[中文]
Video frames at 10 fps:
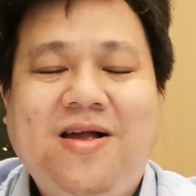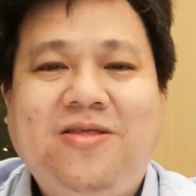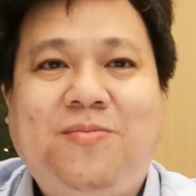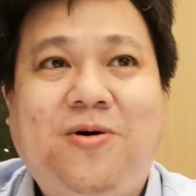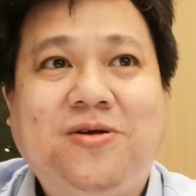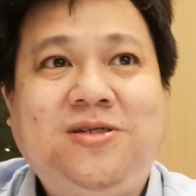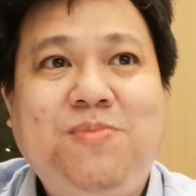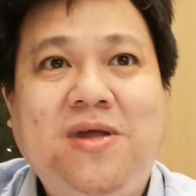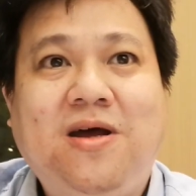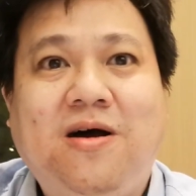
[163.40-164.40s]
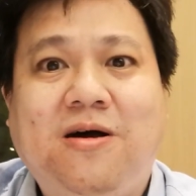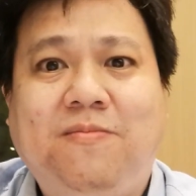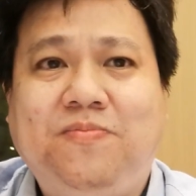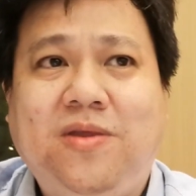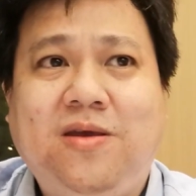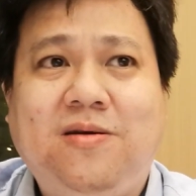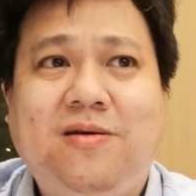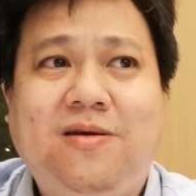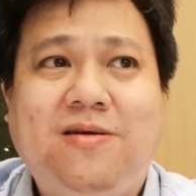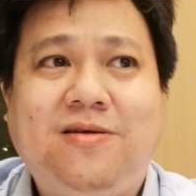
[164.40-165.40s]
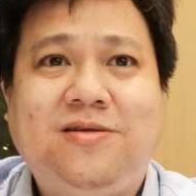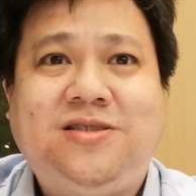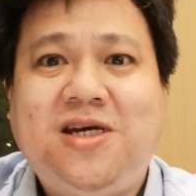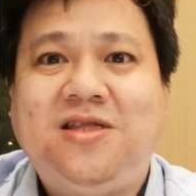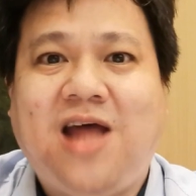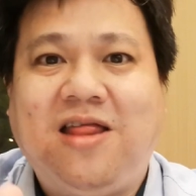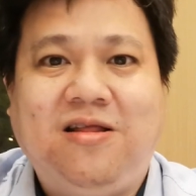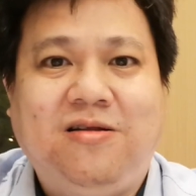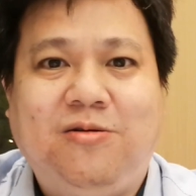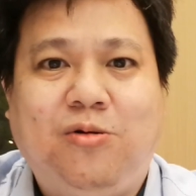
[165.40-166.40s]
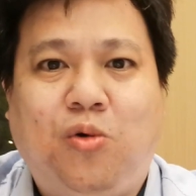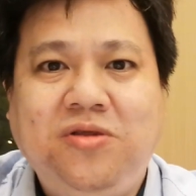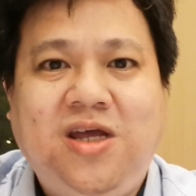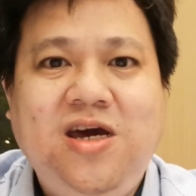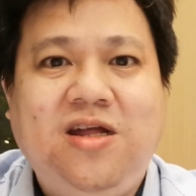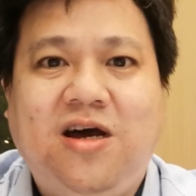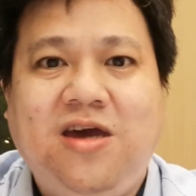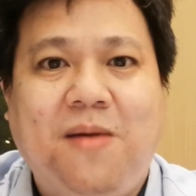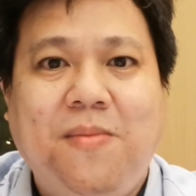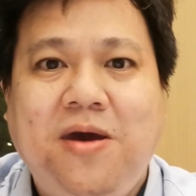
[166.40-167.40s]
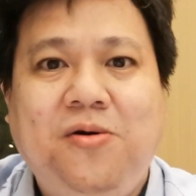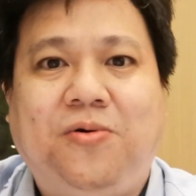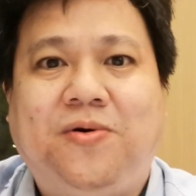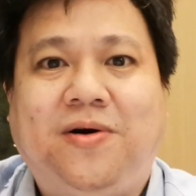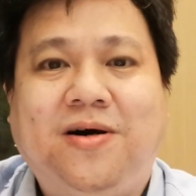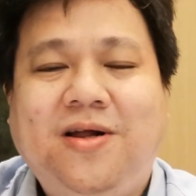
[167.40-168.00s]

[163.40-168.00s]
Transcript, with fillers: 那么这边呢，政党轮替呢也没有了